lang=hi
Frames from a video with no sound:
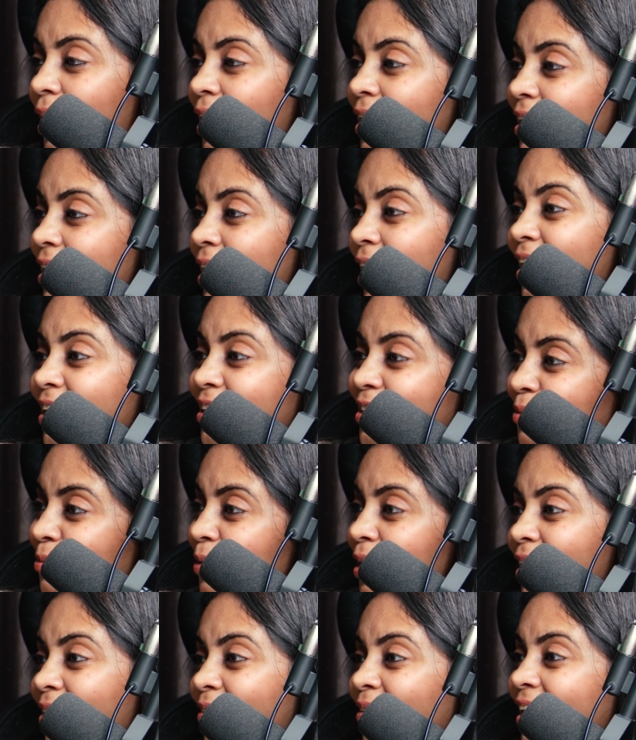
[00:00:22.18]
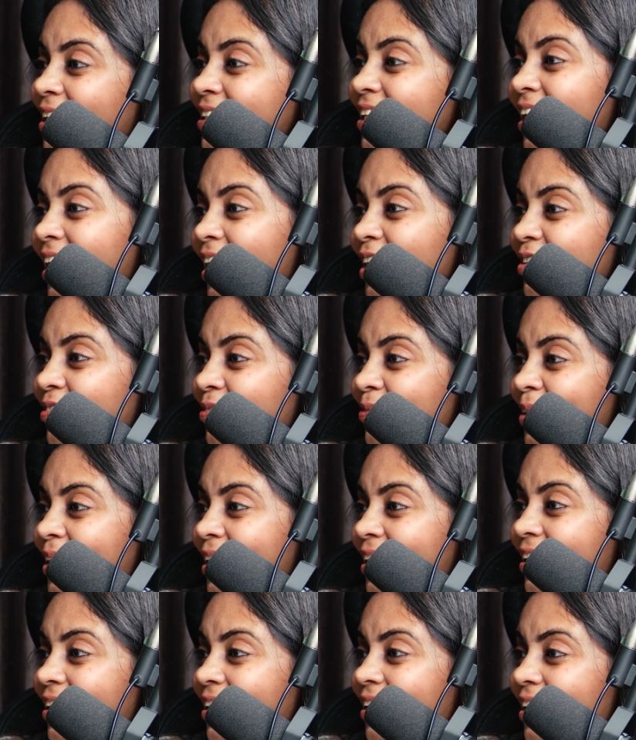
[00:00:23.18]
बार ही कैश जमा करवाया था लाइफ
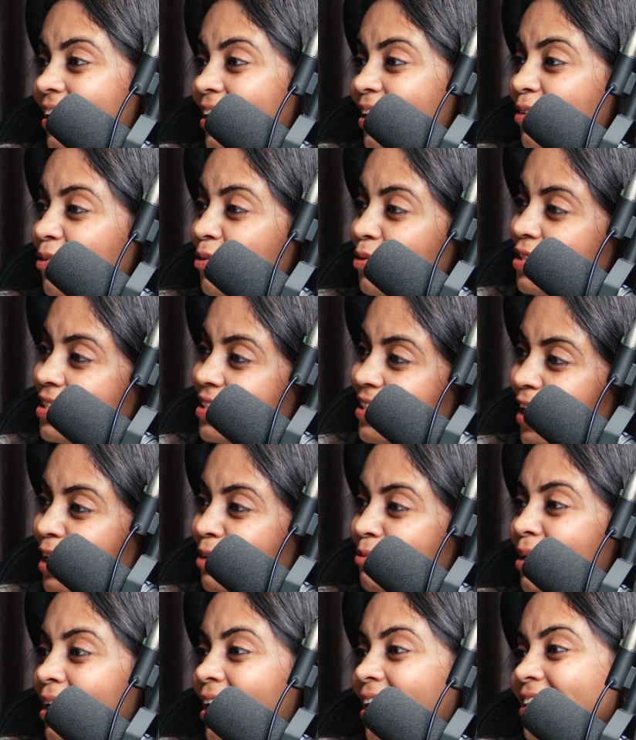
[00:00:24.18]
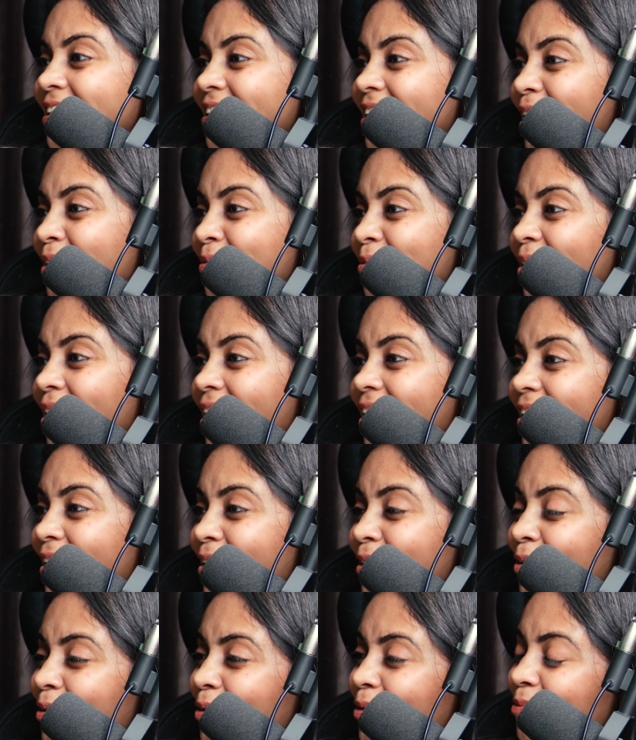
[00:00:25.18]
में उस टाइम ही लंच टाइम हो गया था
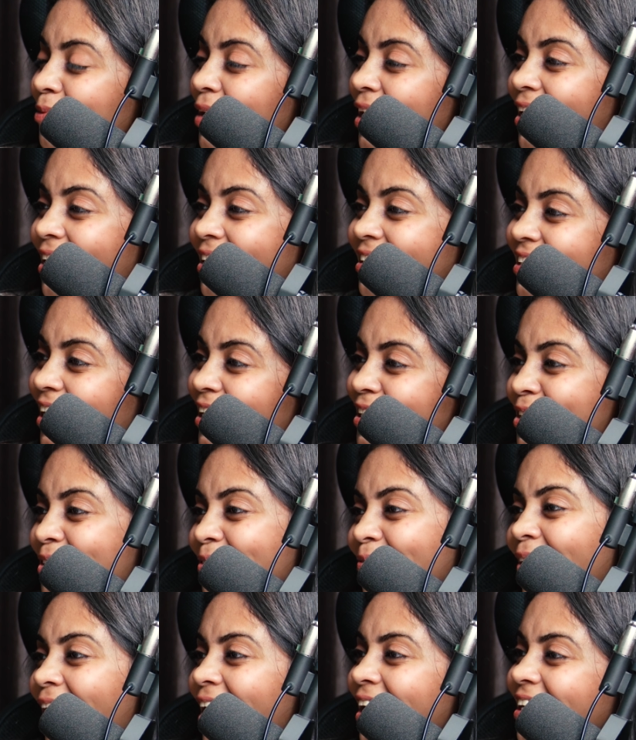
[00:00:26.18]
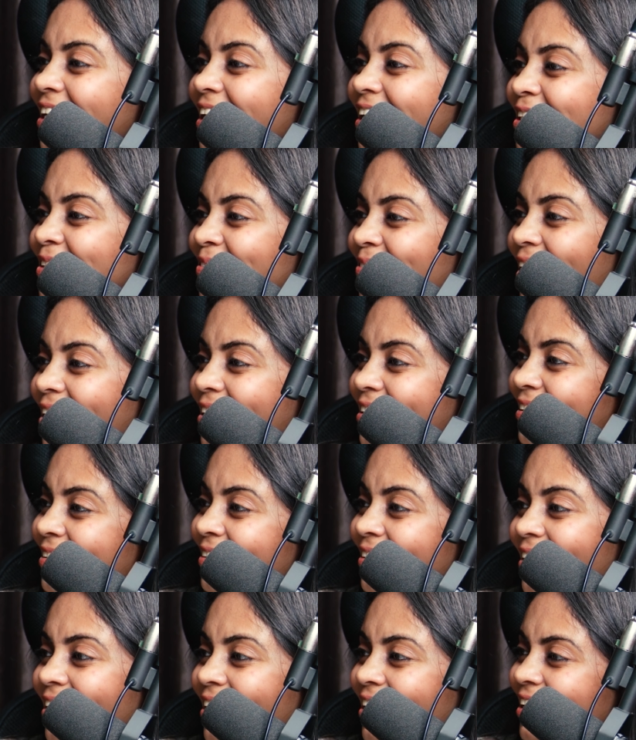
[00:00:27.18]
तो मैंने सच मान लिया इस बात
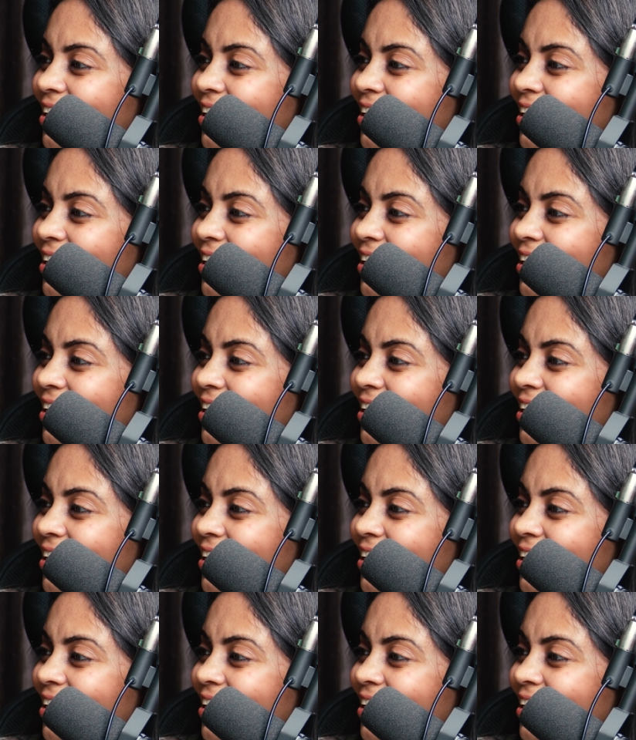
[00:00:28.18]
को